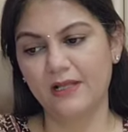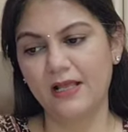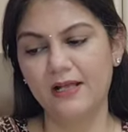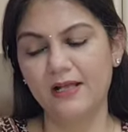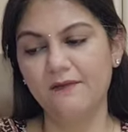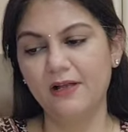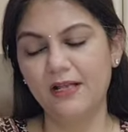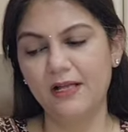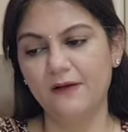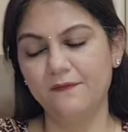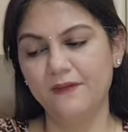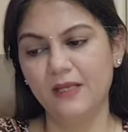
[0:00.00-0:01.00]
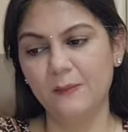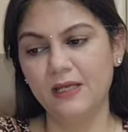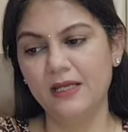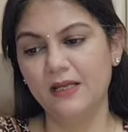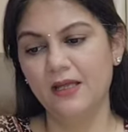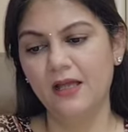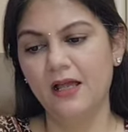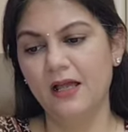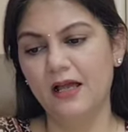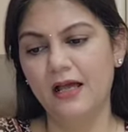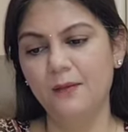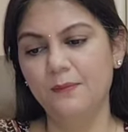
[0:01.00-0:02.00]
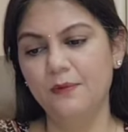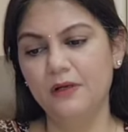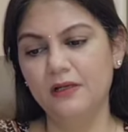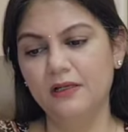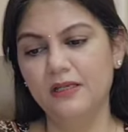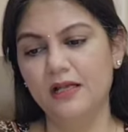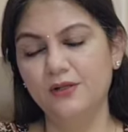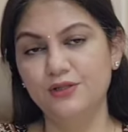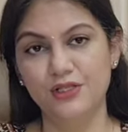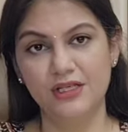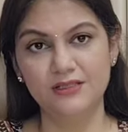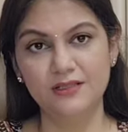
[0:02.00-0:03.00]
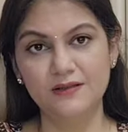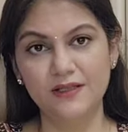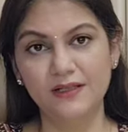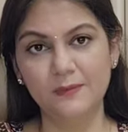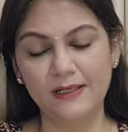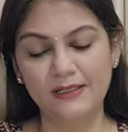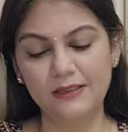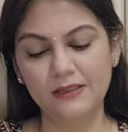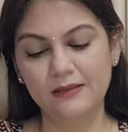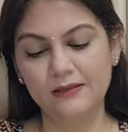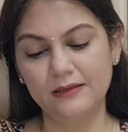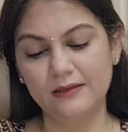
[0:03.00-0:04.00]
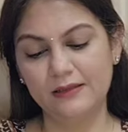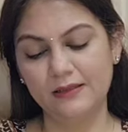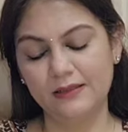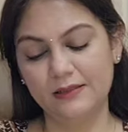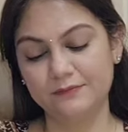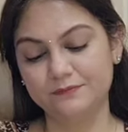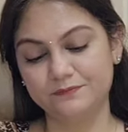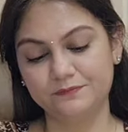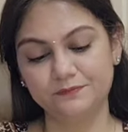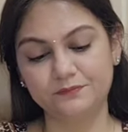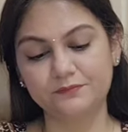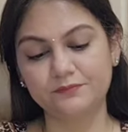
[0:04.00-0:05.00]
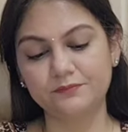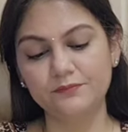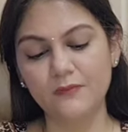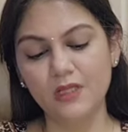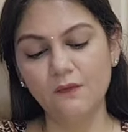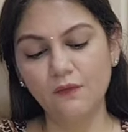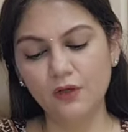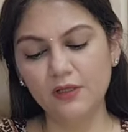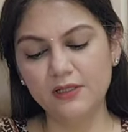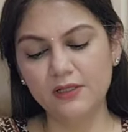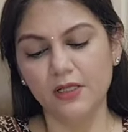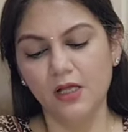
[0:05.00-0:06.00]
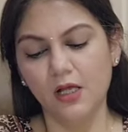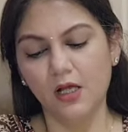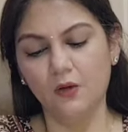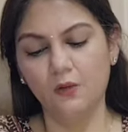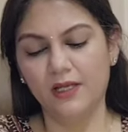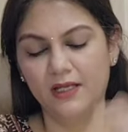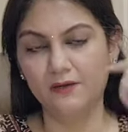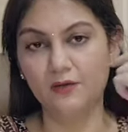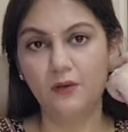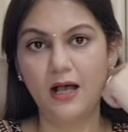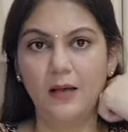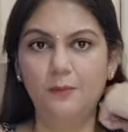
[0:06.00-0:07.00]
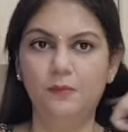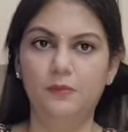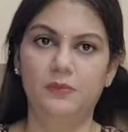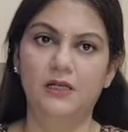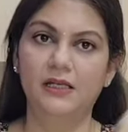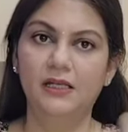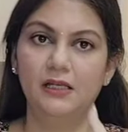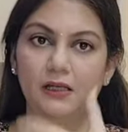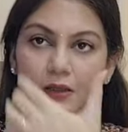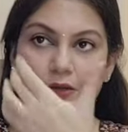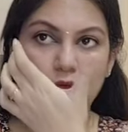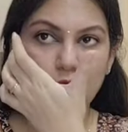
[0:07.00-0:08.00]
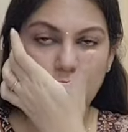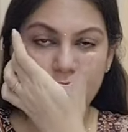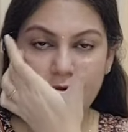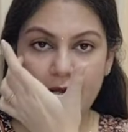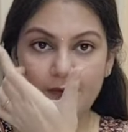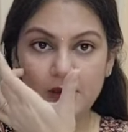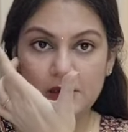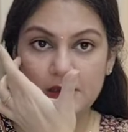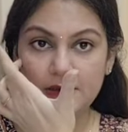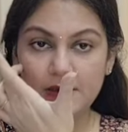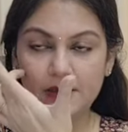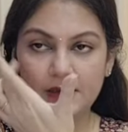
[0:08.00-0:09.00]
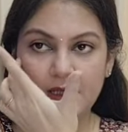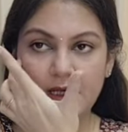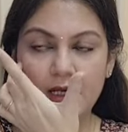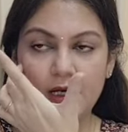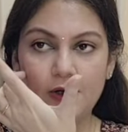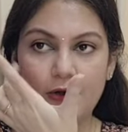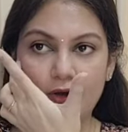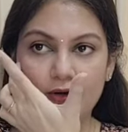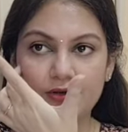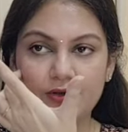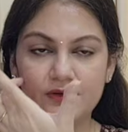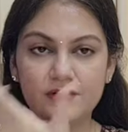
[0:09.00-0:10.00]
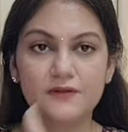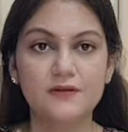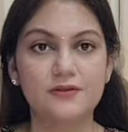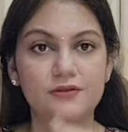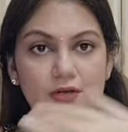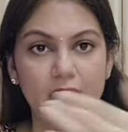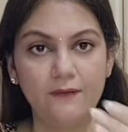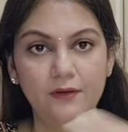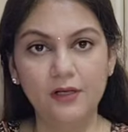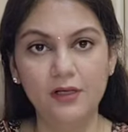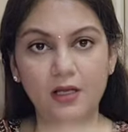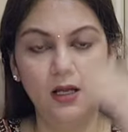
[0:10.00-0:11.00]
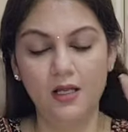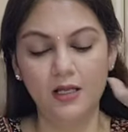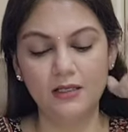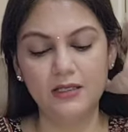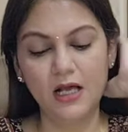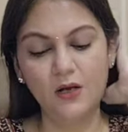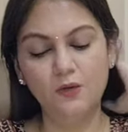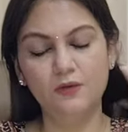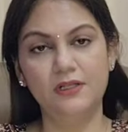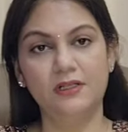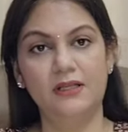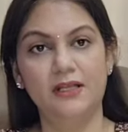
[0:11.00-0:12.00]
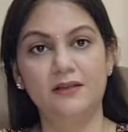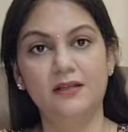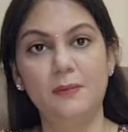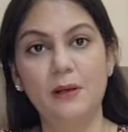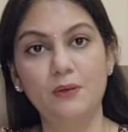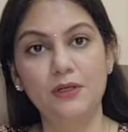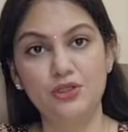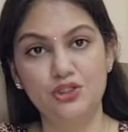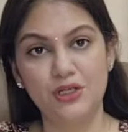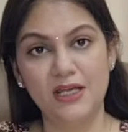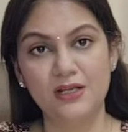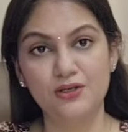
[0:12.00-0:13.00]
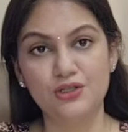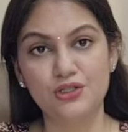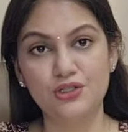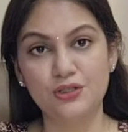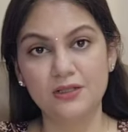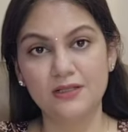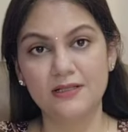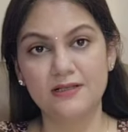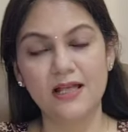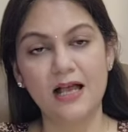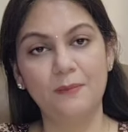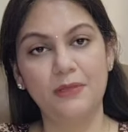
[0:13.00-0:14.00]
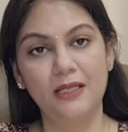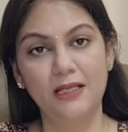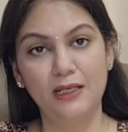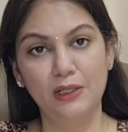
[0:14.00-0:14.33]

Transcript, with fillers: आने वाले हफ्ते में आप क्या चेंजेस एक्सपेक्ट कर सकते हैं वर्ल्ड ओके okay, सो so आप कहीं दूर ट्रैवल कर सकते हैं अ लॉन्ग डिस्टेंस ट्रैवल या हो सकता है इट्स अबाउट अ चेंज जैसे आपकी